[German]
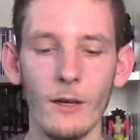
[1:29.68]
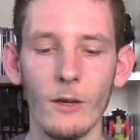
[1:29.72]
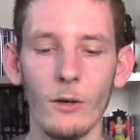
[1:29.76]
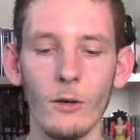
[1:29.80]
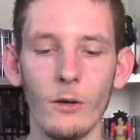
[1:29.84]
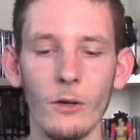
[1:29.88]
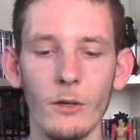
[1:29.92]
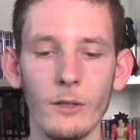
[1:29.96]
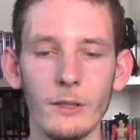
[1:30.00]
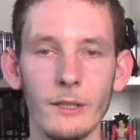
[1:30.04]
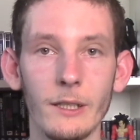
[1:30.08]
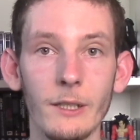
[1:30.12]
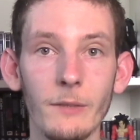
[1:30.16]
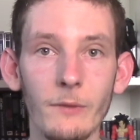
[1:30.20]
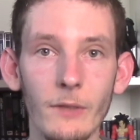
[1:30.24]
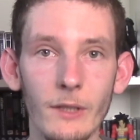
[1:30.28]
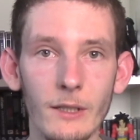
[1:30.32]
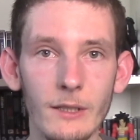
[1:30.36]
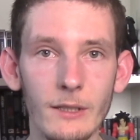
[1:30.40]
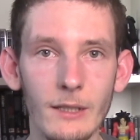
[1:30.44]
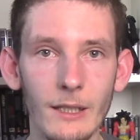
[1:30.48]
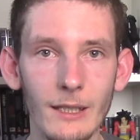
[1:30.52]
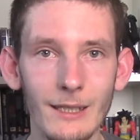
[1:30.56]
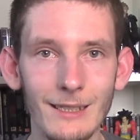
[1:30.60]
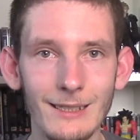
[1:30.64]
Und ich
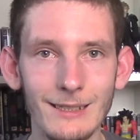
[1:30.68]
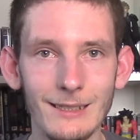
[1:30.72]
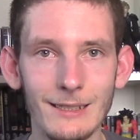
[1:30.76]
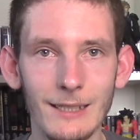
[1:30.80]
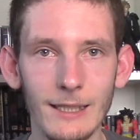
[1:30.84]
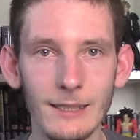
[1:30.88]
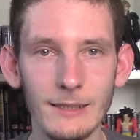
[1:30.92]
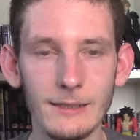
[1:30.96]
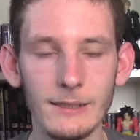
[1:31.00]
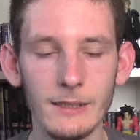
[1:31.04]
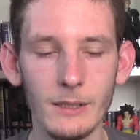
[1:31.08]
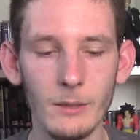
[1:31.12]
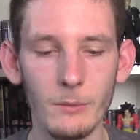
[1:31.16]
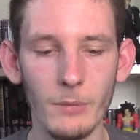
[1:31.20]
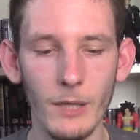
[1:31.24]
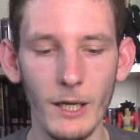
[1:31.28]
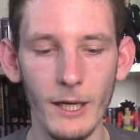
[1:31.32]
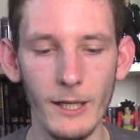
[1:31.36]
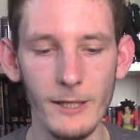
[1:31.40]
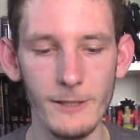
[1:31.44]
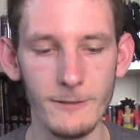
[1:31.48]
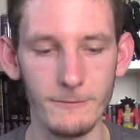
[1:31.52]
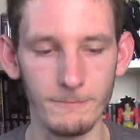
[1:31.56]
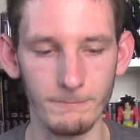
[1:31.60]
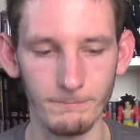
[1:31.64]
werde dann das hier
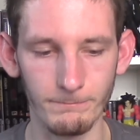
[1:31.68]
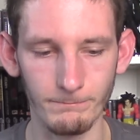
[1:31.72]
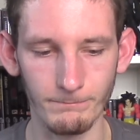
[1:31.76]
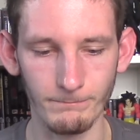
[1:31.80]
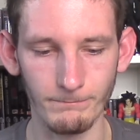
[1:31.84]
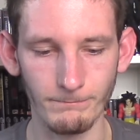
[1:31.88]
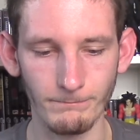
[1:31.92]
behalten.